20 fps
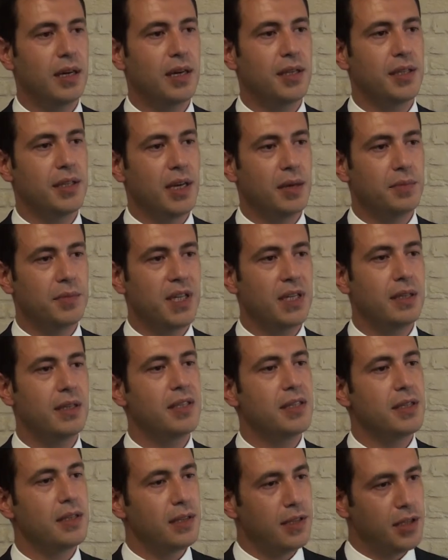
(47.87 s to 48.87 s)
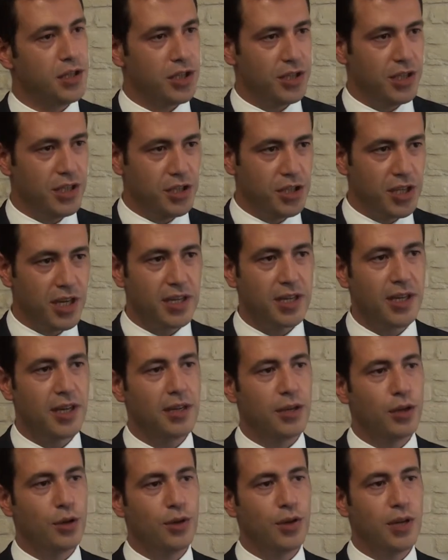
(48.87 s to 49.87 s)
anlamda nasıl
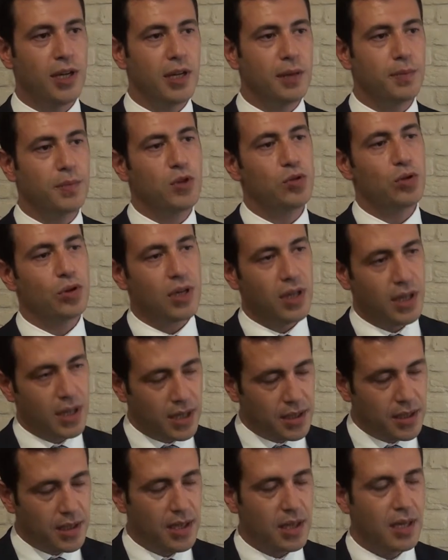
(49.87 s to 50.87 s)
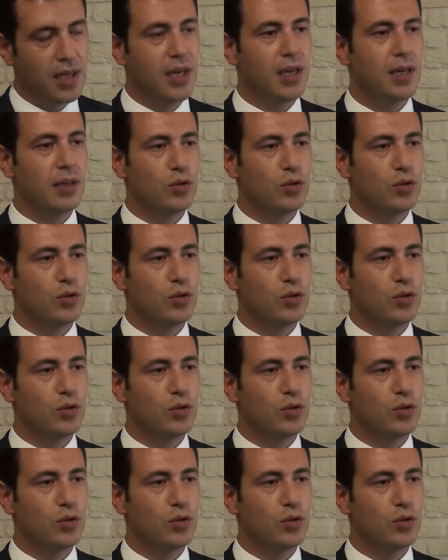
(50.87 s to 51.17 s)
işleyeceklerine yönelik birçok alanda